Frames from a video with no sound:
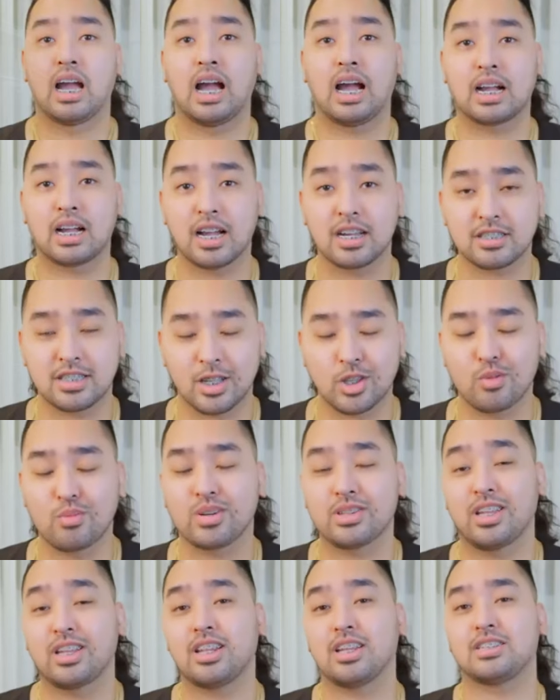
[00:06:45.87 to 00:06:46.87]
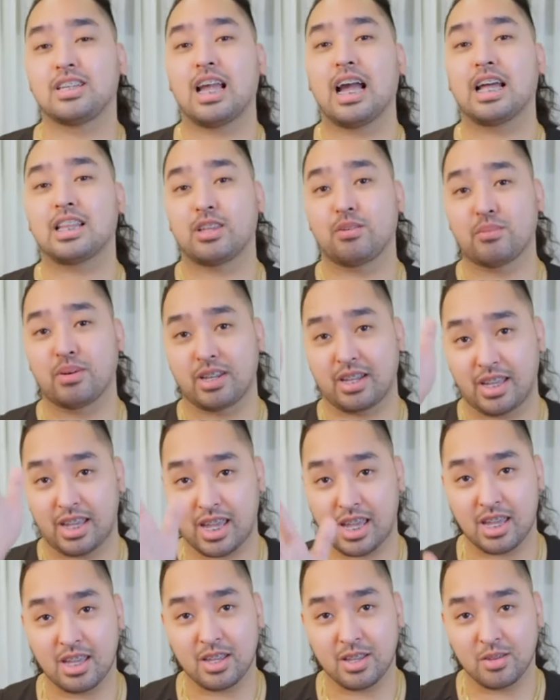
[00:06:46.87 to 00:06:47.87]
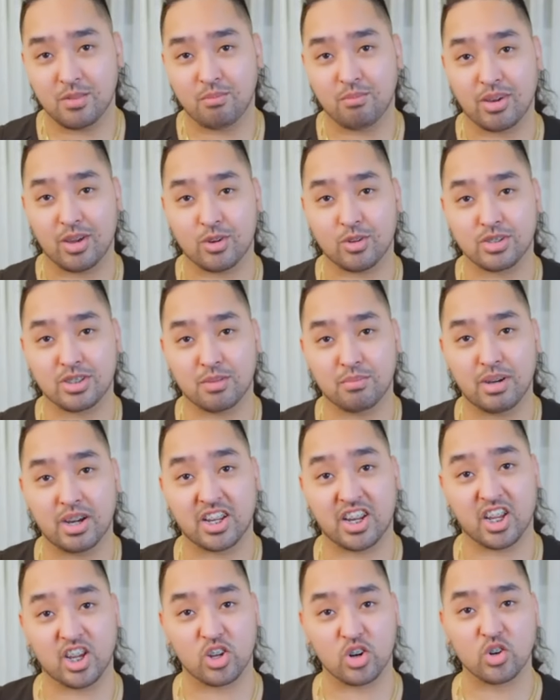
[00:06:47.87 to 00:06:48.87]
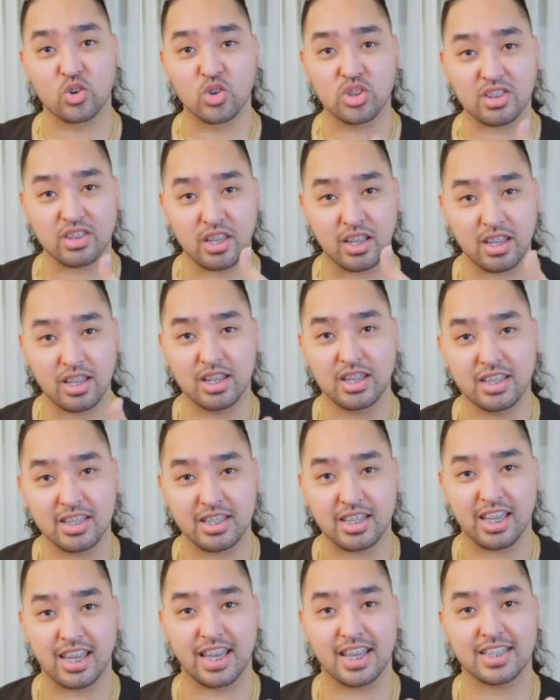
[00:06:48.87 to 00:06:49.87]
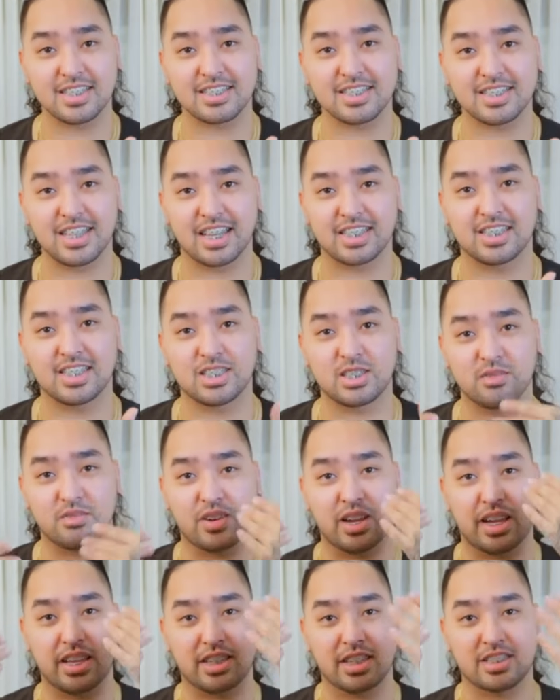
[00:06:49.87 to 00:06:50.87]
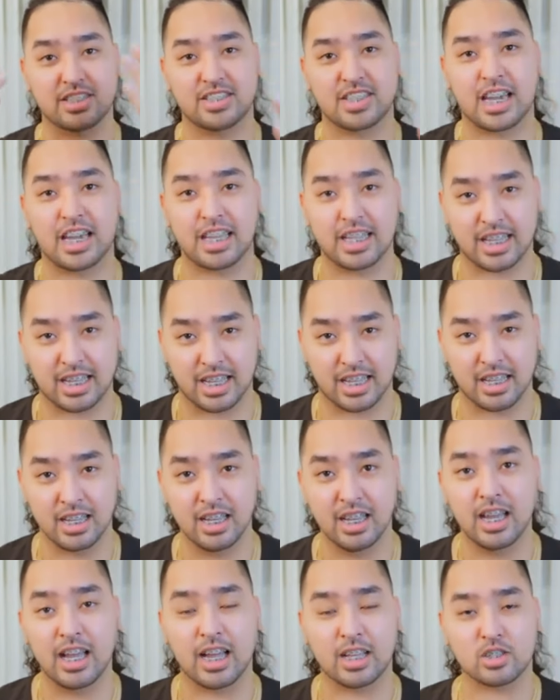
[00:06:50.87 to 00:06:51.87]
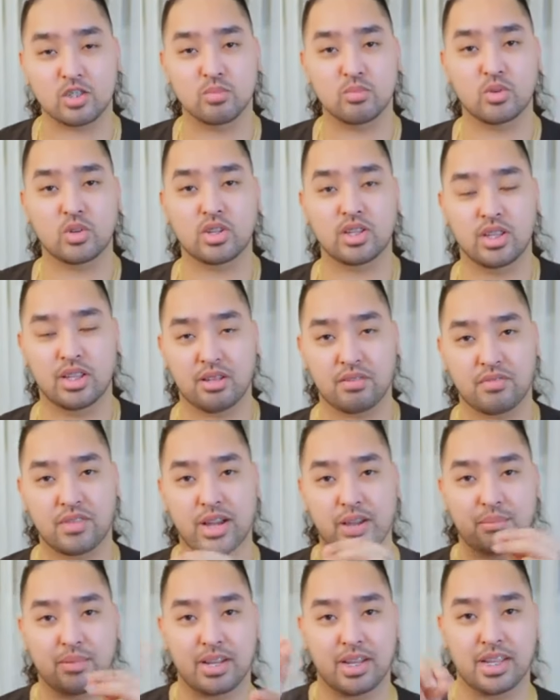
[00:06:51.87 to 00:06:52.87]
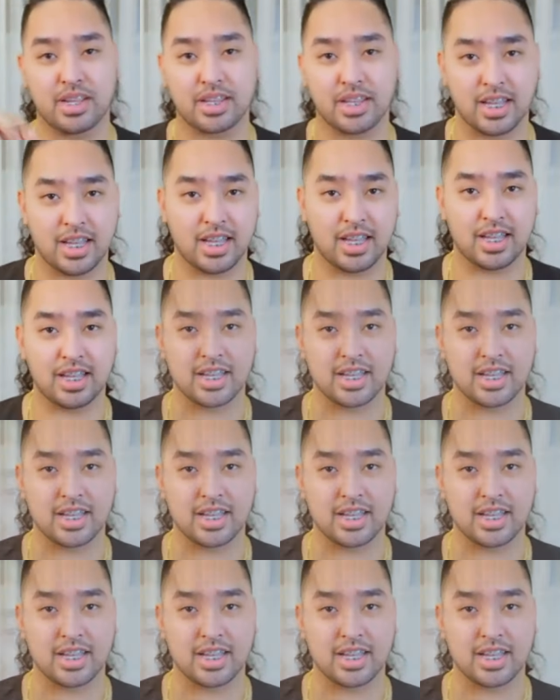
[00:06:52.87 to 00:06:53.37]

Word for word: Hanggang sa dumating na si Ate Marie, meron siya mga recruit, yes, andyan si Finest China, at sumunod din ang family niya.